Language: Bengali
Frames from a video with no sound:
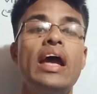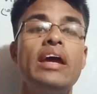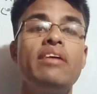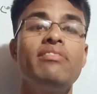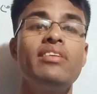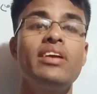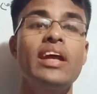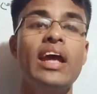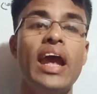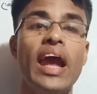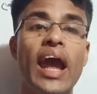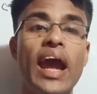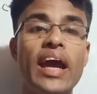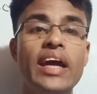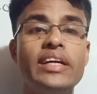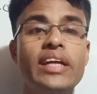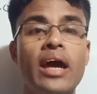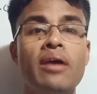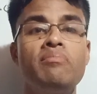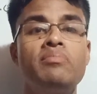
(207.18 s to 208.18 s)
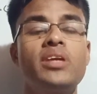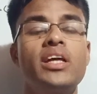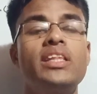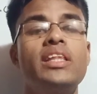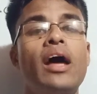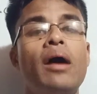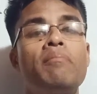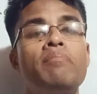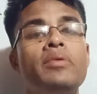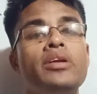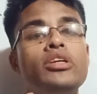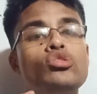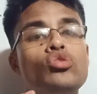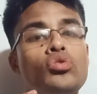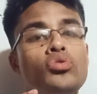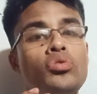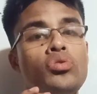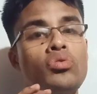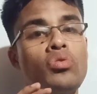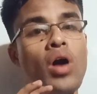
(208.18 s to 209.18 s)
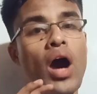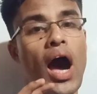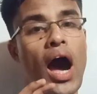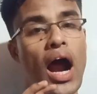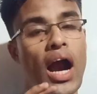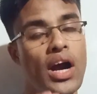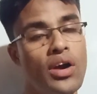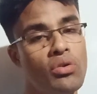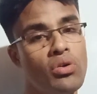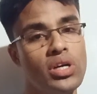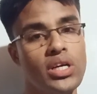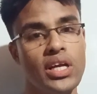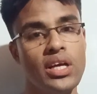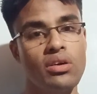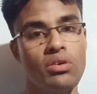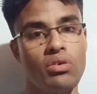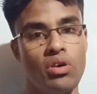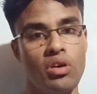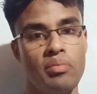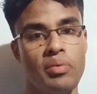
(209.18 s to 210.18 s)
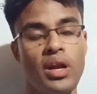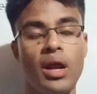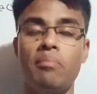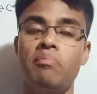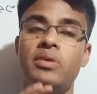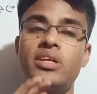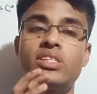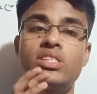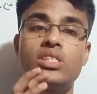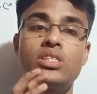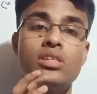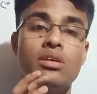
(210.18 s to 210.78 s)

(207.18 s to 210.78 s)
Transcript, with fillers: ইভেন এই টাইমটাতে আপনি যতটুকু হার্ডওয়ার্কিং করবেন আপনি